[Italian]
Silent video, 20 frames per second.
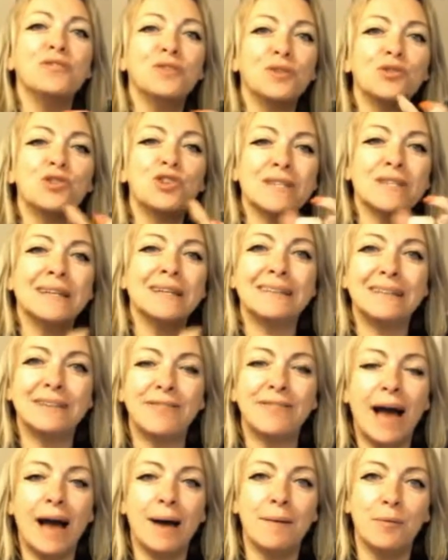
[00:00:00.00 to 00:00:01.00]
non ci,
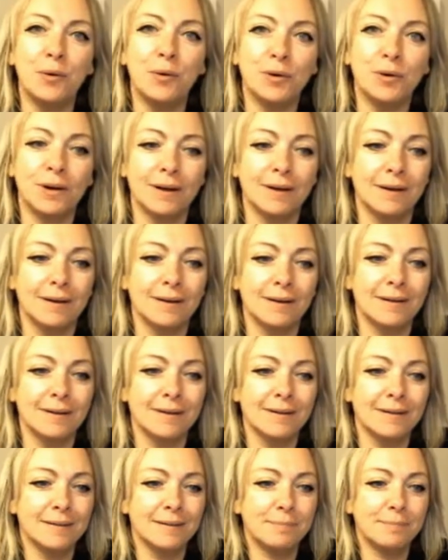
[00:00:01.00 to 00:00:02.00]
sentivamo,
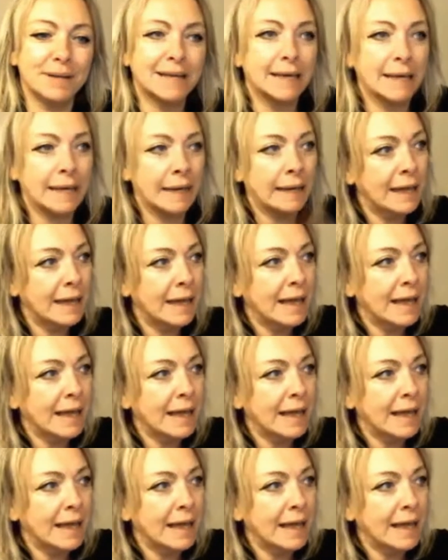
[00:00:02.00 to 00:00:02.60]
eh, perché